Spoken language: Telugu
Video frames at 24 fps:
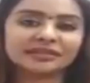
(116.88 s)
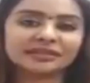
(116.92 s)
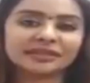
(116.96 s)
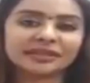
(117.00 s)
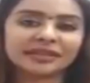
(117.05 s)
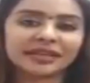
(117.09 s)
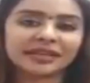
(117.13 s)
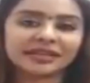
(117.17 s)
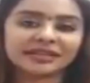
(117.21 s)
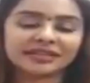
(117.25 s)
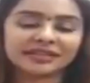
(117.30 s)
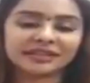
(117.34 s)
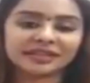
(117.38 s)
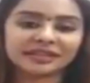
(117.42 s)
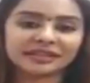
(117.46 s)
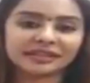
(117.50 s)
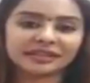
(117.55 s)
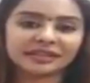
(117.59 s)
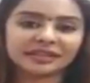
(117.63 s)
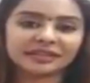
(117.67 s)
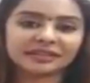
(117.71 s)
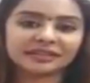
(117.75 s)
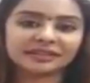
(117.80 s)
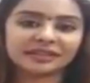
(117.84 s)
కేసీఆర్
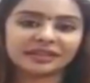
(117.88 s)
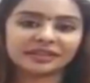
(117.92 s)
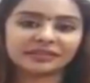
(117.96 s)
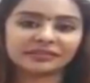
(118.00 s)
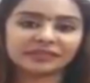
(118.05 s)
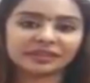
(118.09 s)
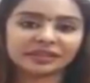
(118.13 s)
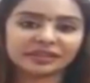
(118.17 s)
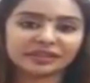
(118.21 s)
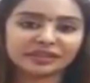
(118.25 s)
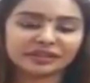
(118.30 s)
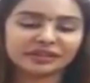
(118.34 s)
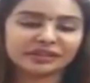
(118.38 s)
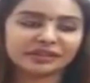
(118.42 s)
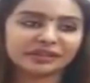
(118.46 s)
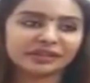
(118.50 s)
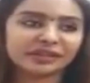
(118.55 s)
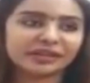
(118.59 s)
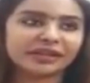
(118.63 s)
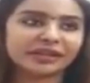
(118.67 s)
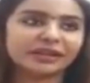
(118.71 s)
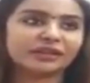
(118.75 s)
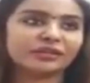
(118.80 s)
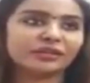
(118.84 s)
గారి దయ వలన
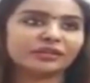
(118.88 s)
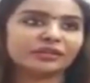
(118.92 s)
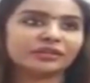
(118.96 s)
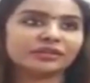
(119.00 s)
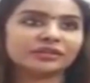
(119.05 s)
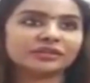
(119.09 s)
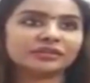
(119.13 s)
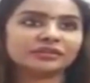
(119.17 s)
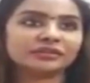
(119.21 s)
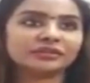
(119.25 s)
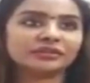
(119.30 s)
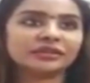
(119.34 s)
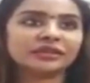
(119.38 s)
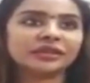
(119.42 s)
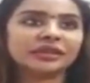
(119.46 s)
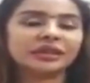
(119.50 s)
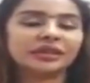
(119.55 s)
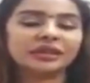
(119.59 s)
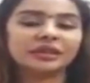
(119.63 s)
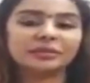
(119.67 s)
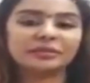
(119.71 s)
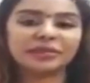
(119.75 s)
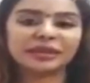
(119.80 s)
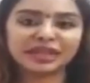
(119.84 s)
అండ్ ఆల్సో
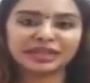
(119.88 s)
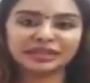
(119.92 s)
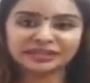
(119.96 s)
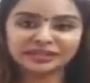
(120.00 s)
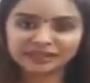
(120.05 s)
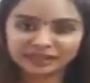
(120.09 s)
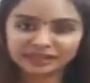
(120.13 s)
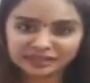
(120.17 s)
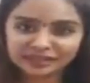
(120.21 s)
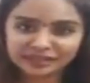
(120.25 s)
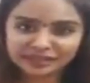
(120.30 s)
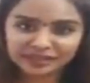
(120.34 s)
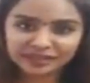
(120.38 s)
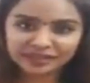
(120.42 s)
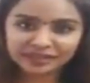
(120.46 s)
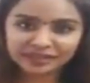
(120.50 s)
మీ అందరి